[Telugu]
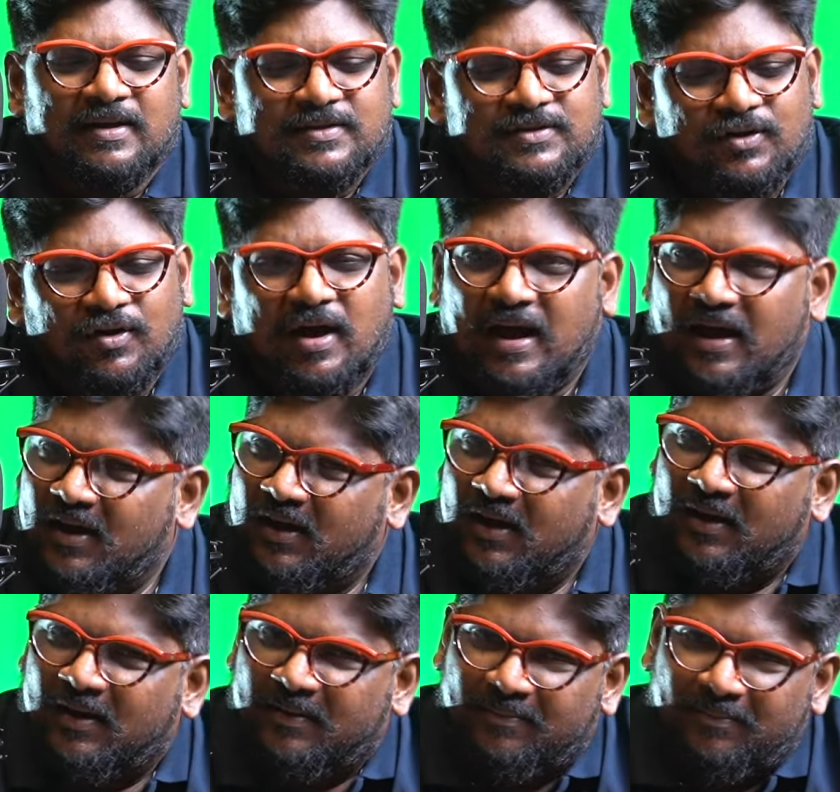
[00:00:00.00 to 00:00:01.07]
సో
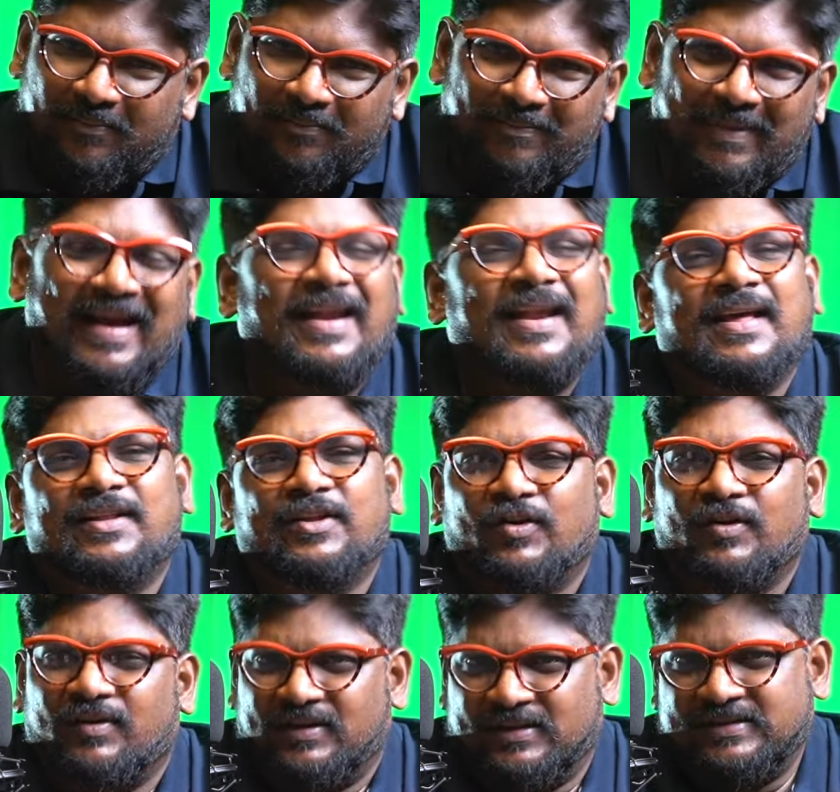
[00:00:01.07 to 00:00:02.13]
బెయిల్ ఏదో
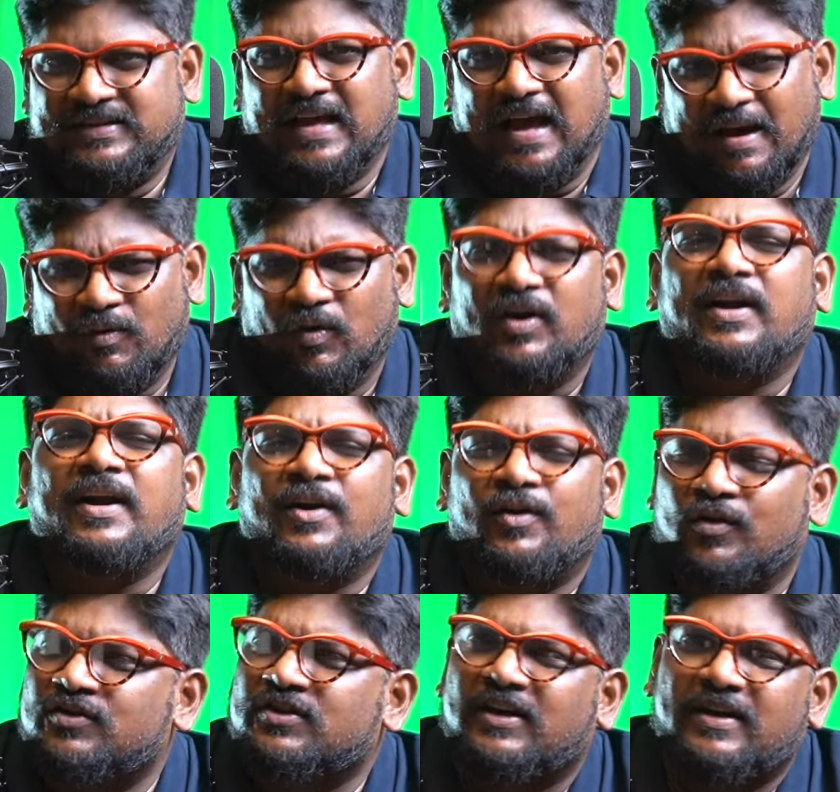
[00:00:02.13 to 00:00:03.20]
ఇస్తే ఆ ఒక రెండు
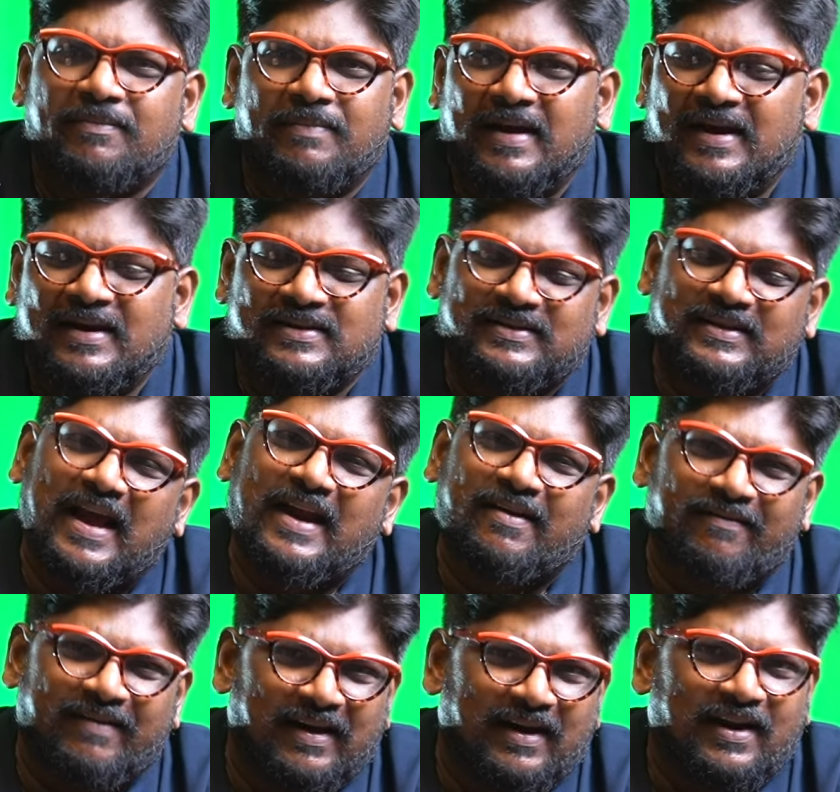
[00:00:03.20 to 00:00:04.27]
రోజులకి బెయిల్ ఇస్తే ఆయన
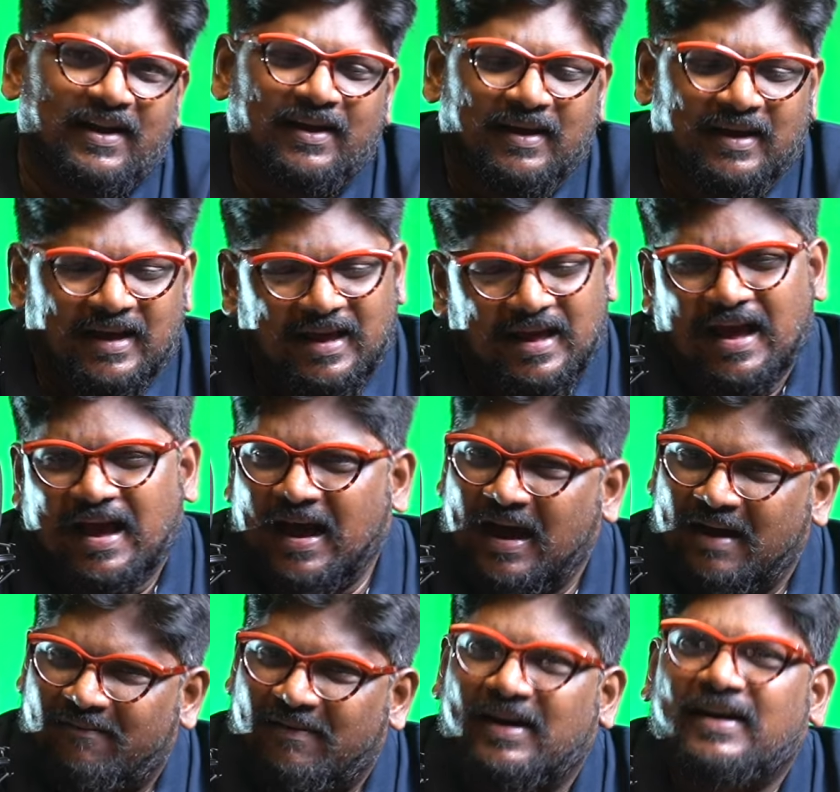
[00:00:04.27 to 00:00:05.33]
వెళ్ళి ఆ
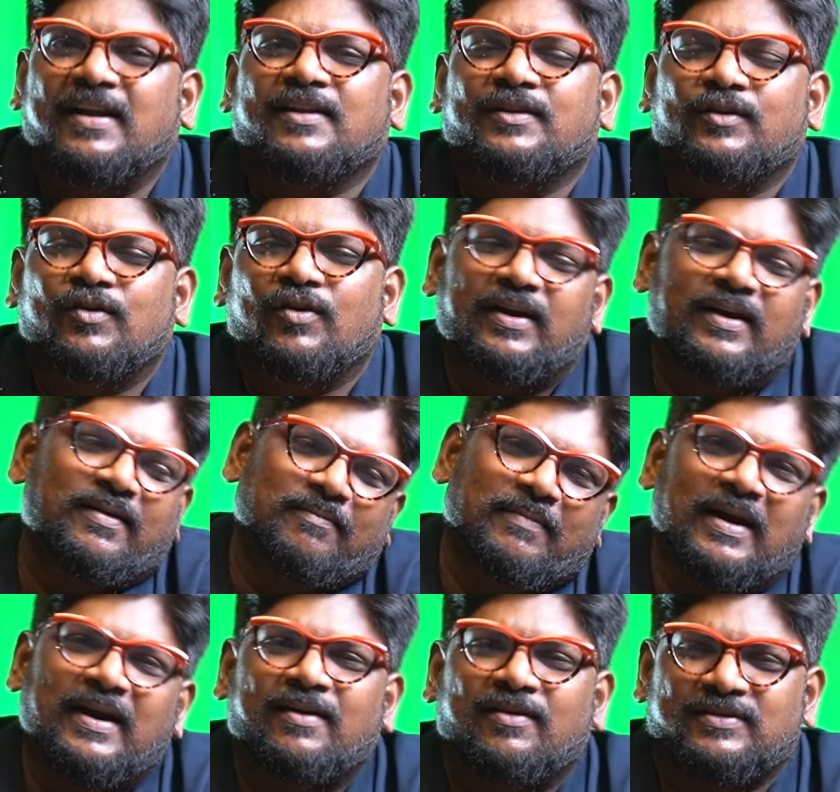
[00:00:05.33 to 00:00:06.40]
అవార్డు అందుకొని
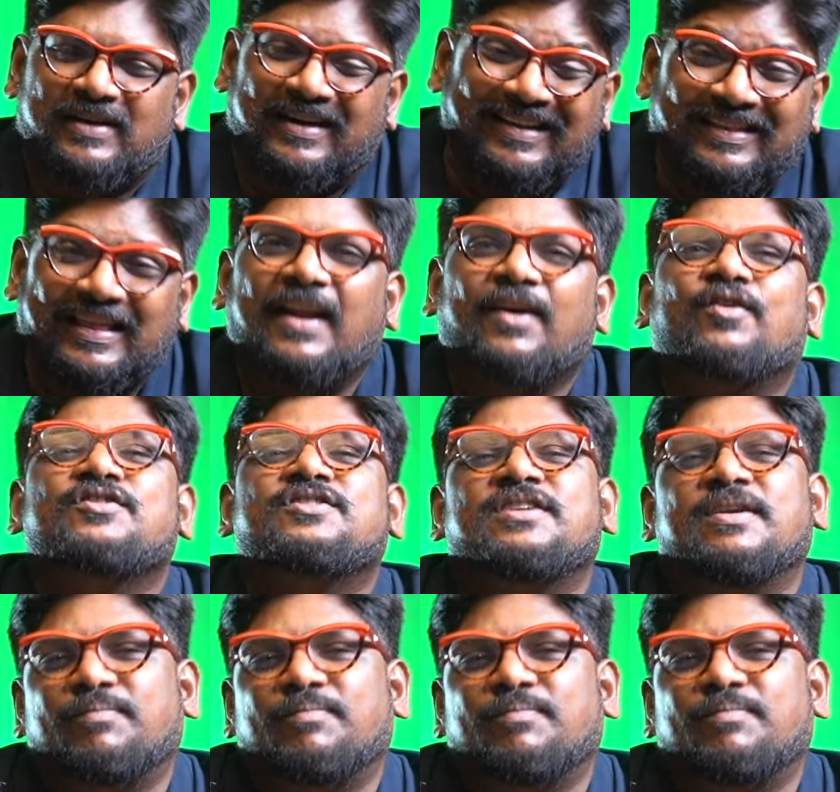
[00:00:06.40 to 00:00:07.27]
మళ్ళీ వస్తాడు తనకు వచ్చిన